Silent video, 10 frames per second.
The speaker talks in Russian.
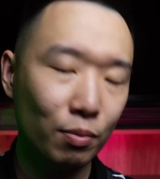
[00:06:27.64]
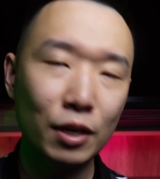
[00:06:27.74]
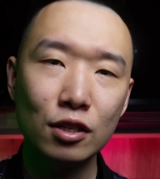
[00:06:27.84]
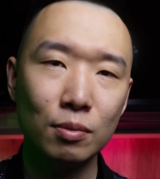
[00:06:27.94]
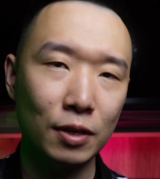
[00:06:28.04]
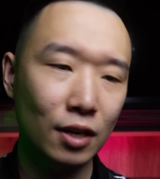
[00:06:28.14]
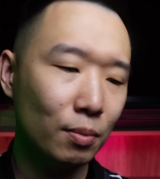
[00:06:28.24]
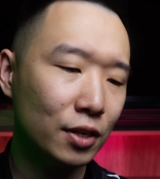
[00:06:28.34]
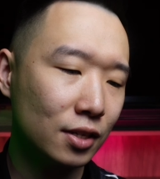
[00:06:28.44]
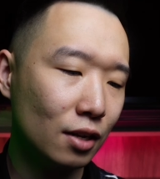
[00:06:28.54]
В принципе, я
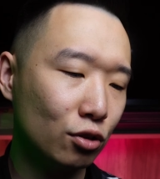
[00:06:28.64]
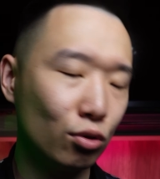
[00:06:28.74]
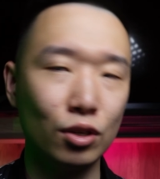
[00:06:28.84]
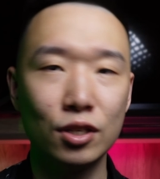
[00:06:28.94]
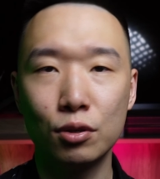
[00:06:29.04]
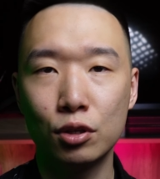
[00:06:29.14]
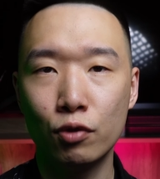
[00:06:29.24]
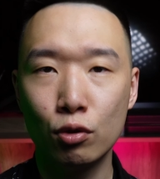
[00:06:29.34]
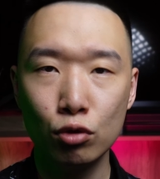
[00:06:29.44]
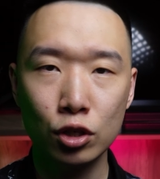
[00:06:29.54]
бы не сказал, что это делает
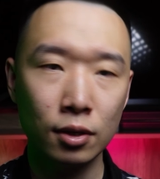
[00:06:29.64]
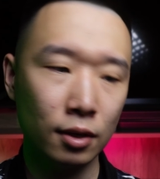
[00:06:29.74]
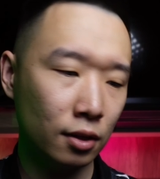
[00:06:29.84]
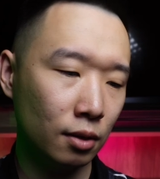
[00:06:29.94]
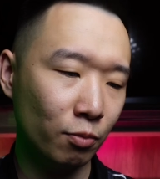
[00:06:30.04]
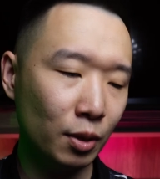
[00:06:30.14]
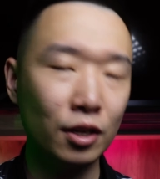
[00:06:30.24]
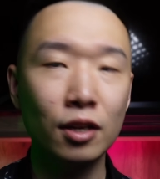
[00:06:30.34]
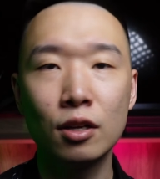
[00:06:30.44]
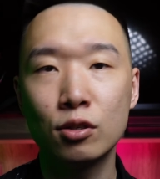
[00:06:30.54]
его хуже. Это
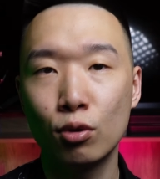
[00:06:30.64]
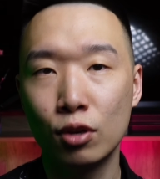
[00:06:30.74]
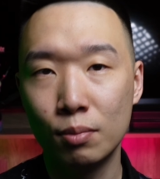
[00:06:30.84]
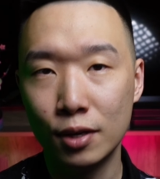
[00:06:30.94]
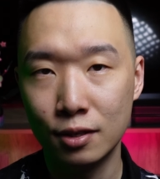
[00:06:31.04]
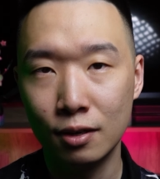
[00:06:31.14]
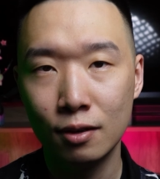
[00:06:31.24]
вполне достойный безель.